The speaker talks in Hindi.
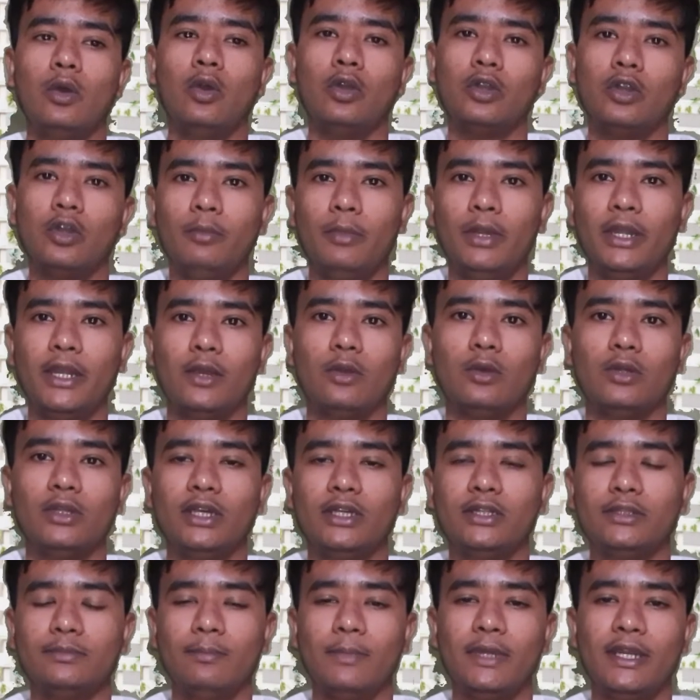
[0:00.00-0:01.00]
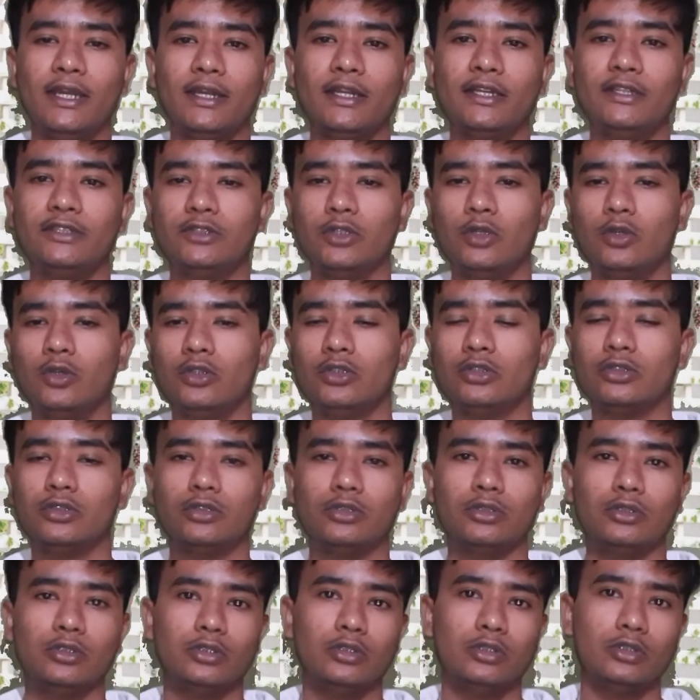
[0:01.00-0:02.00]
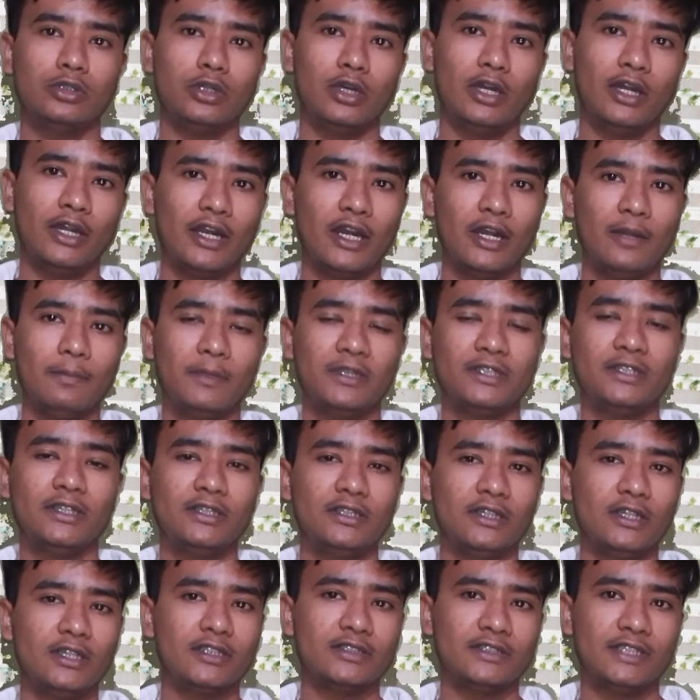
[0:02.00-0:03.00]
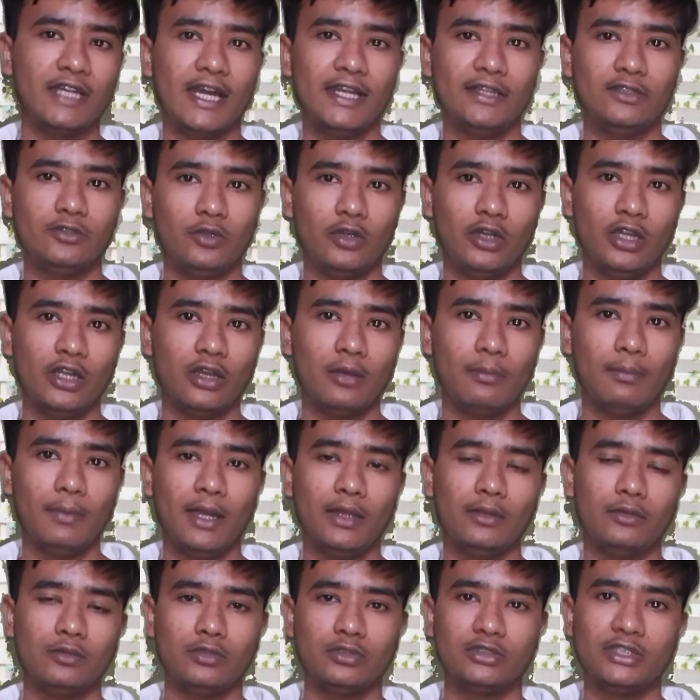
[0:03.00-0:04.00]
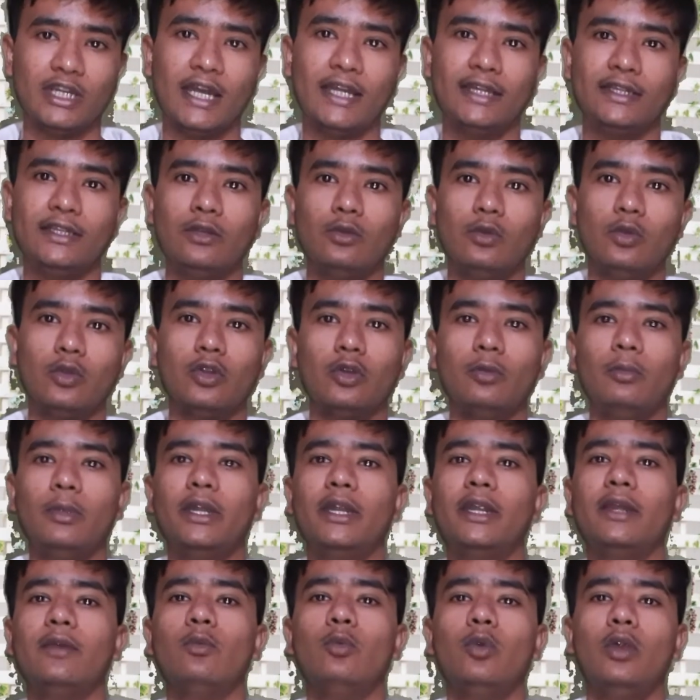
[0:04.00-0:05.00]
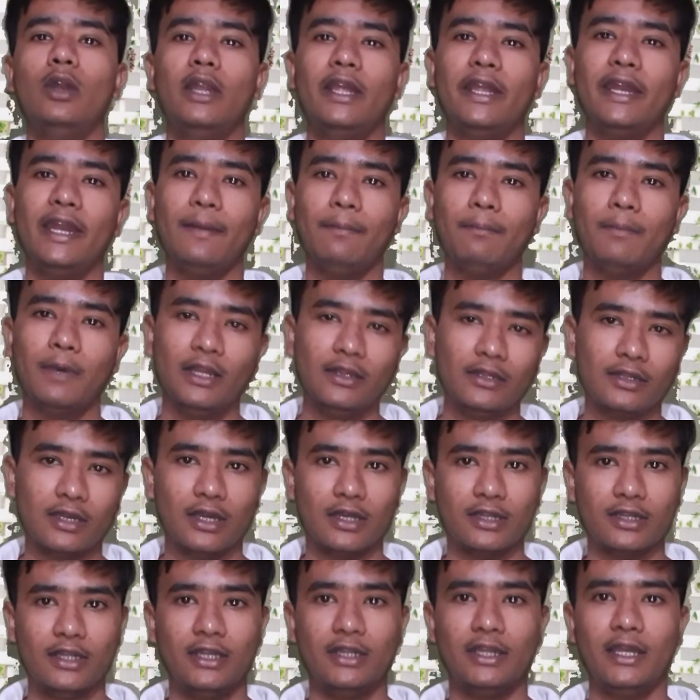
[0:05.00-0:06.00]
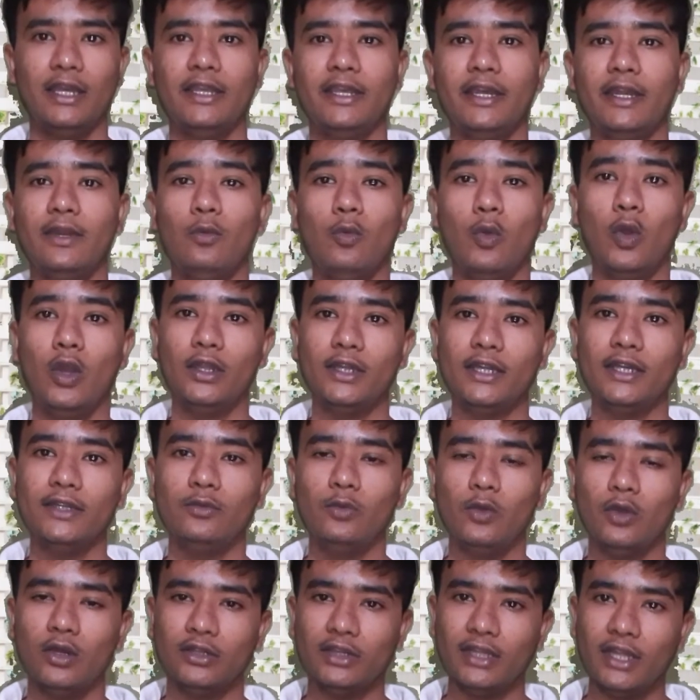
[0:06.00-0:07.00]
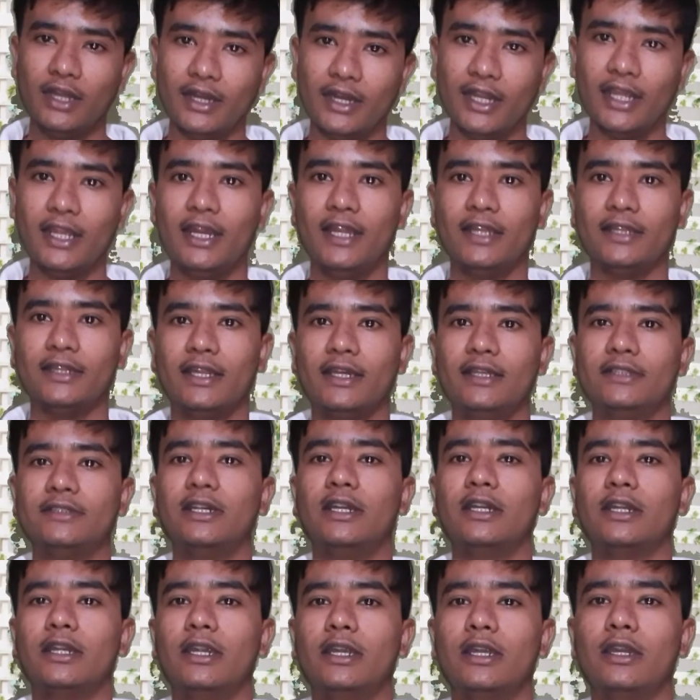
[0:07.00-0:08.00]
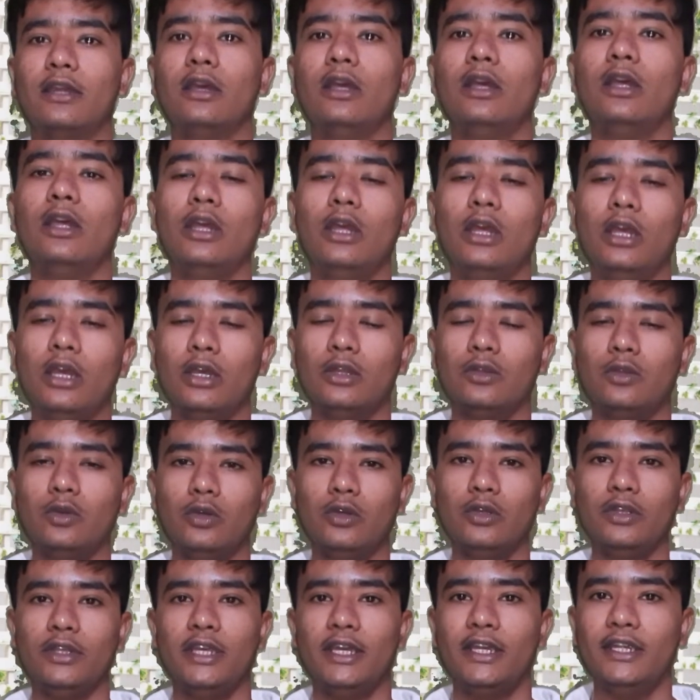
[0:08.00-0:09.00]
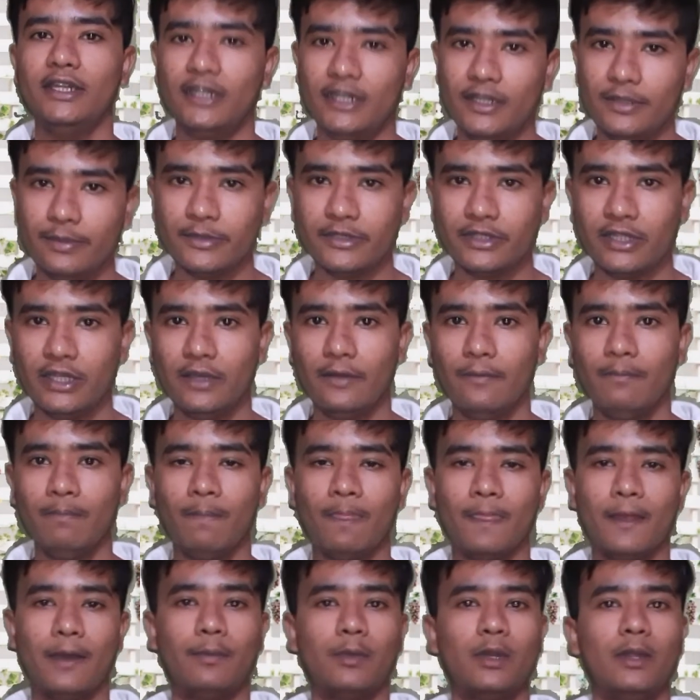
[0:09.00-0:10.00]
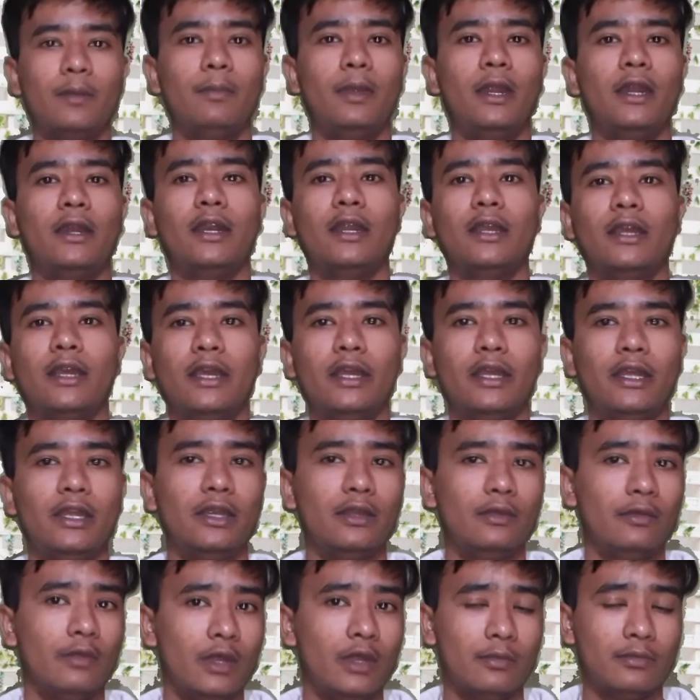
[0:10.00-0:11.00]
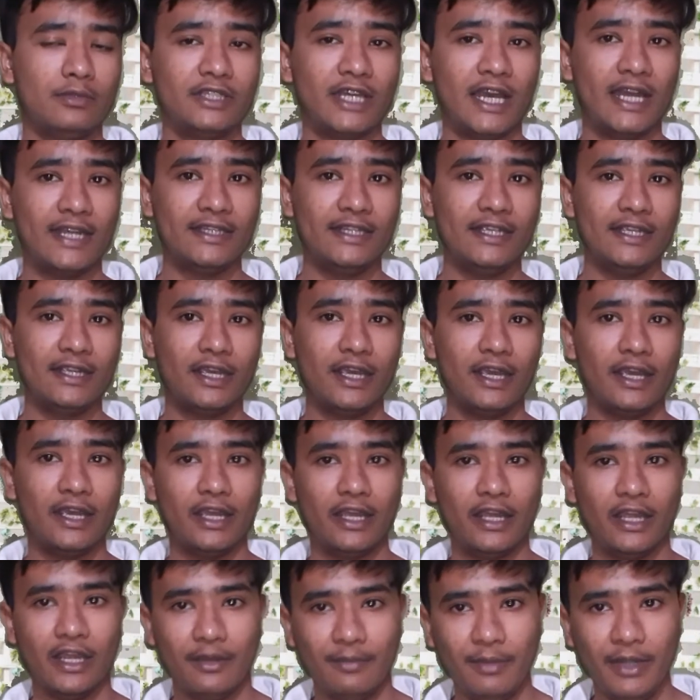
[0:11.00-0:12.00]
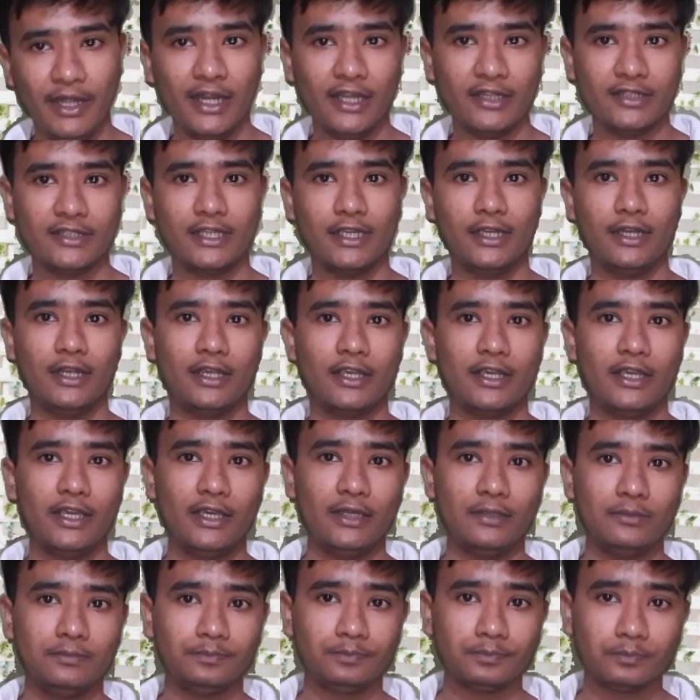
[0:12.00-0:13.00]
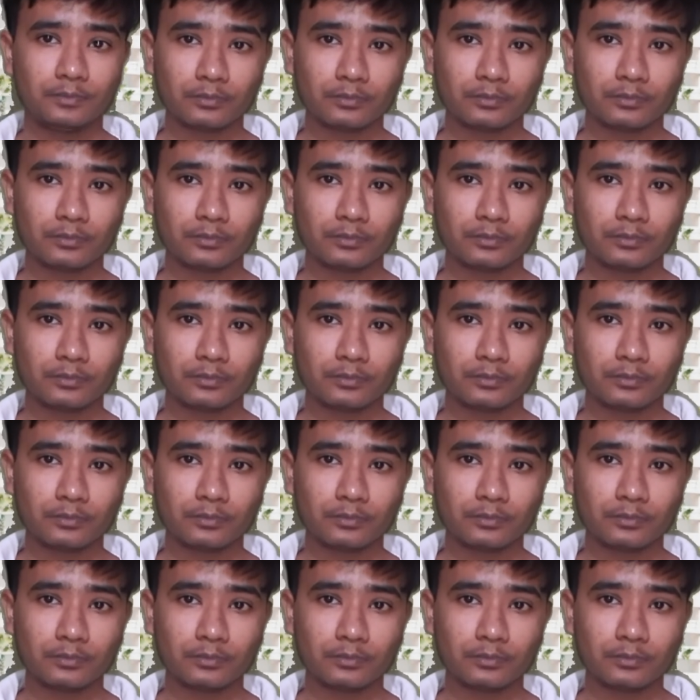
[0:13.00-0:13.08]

ऑटोमेटिक होता है बैटरी जो हंड्रेड परसेंट तक चार्ज होने के बाद चार्जिंग ऑटोमेटिक वो लेना बंद कर देता है यानी वोल्टेज वो अंदर नहीं लेता है सर्किट तो यही टिप्स थे अपने बैटरी के चार्जिंग के हैबिट अच्छे रखिए